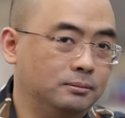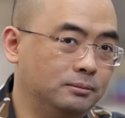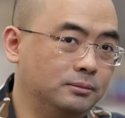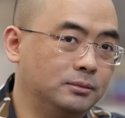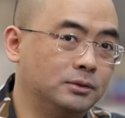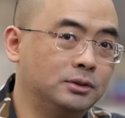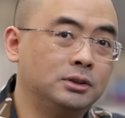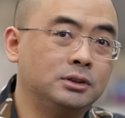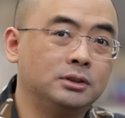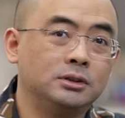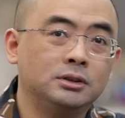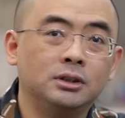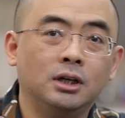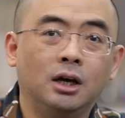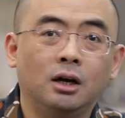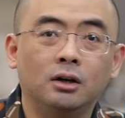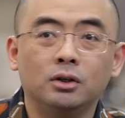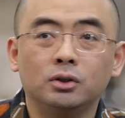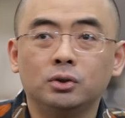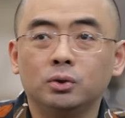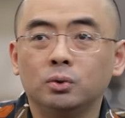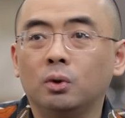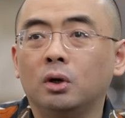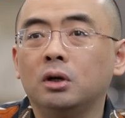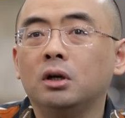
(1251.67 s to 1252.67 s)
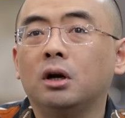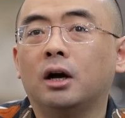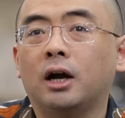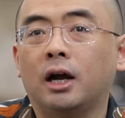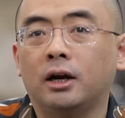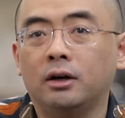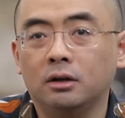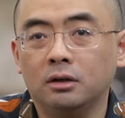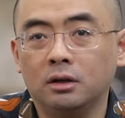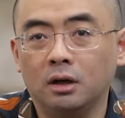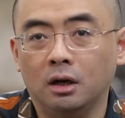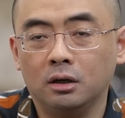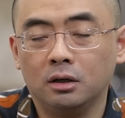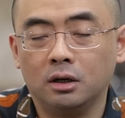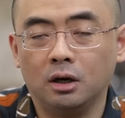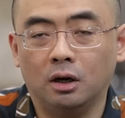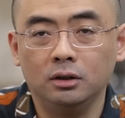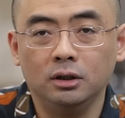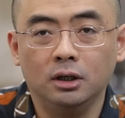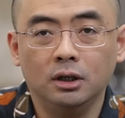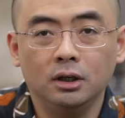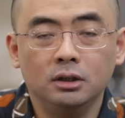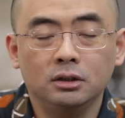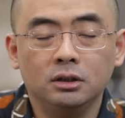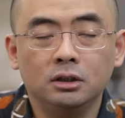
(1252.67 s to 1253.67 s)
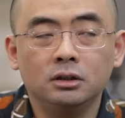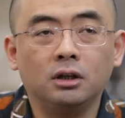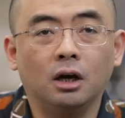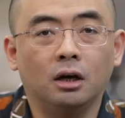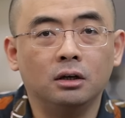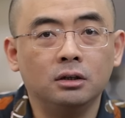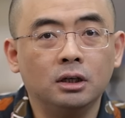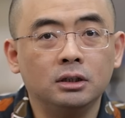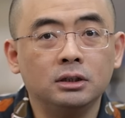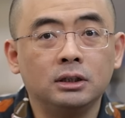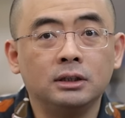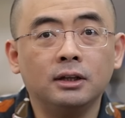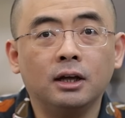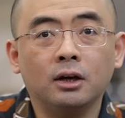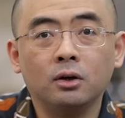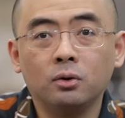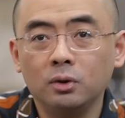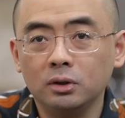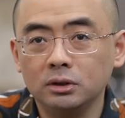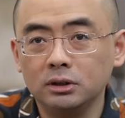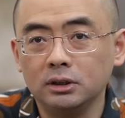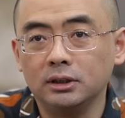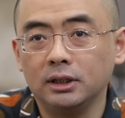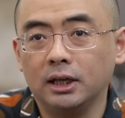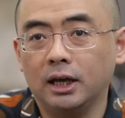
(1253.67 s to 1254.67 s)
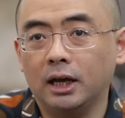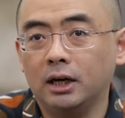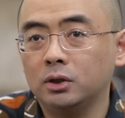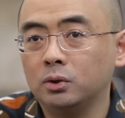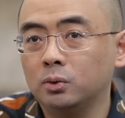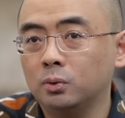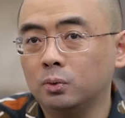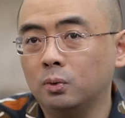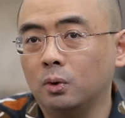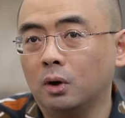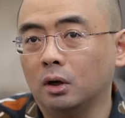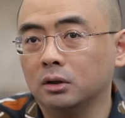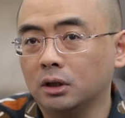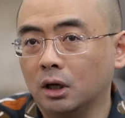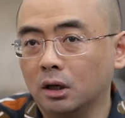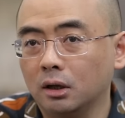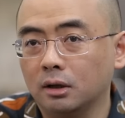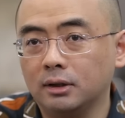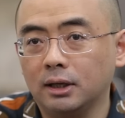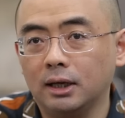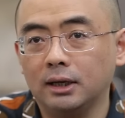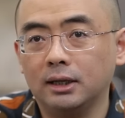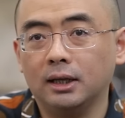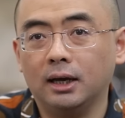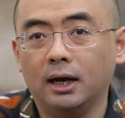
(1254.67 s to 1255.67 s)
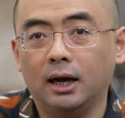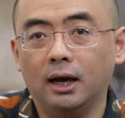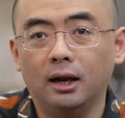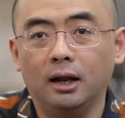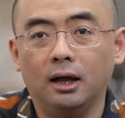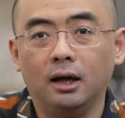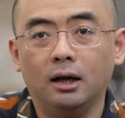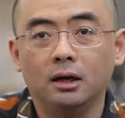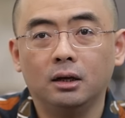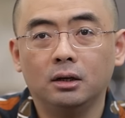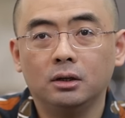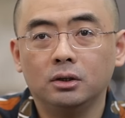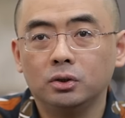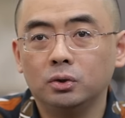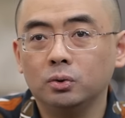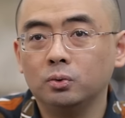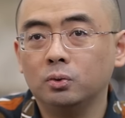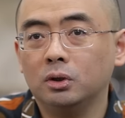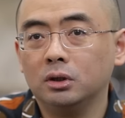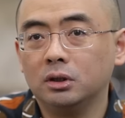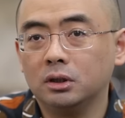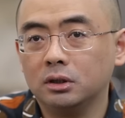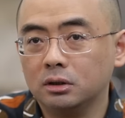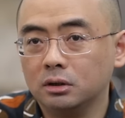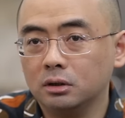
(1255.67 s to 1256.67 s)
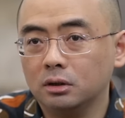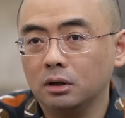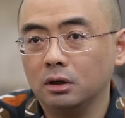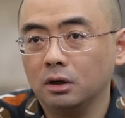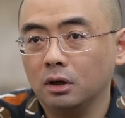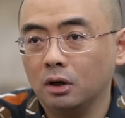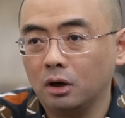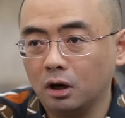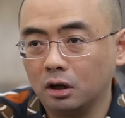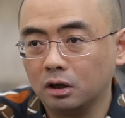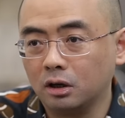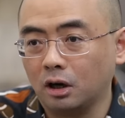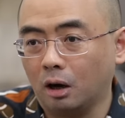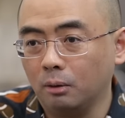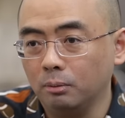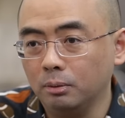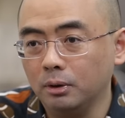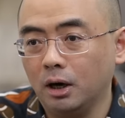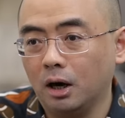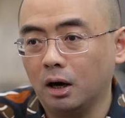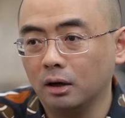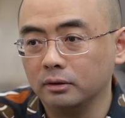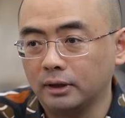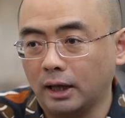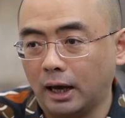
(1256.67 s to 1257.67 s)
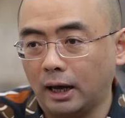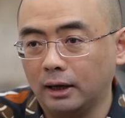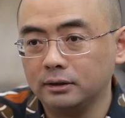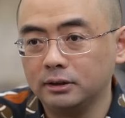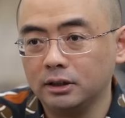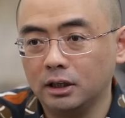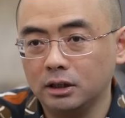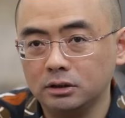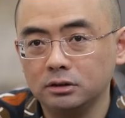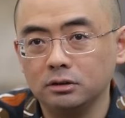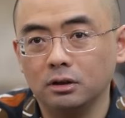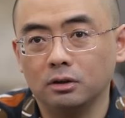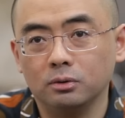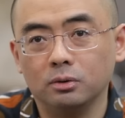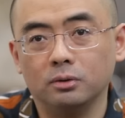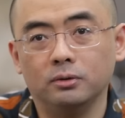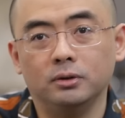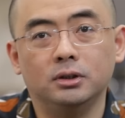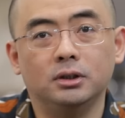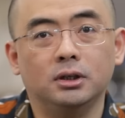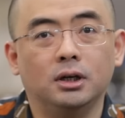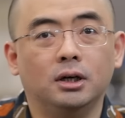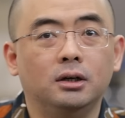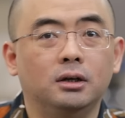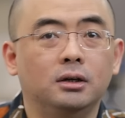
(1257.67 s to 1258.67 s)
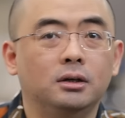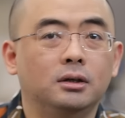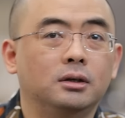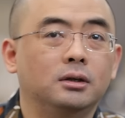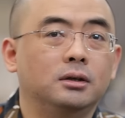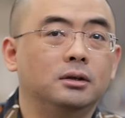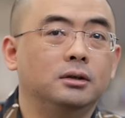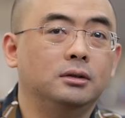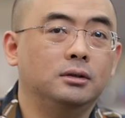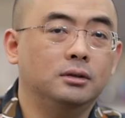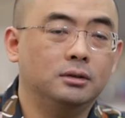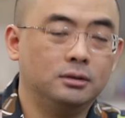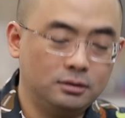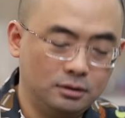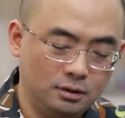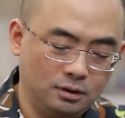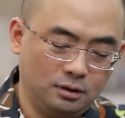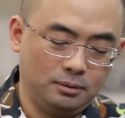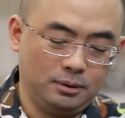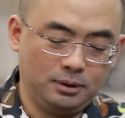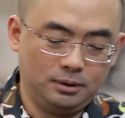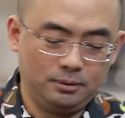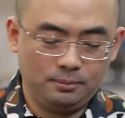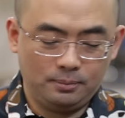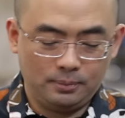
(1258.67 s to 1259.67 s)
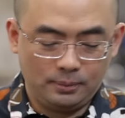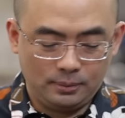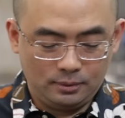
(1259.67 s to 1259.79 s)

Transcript: 你你要是中国要开始搞搞，你等着，你再过几年，如果闹得再厉害了，中国搞不好拿这件事情做文章，知道吗？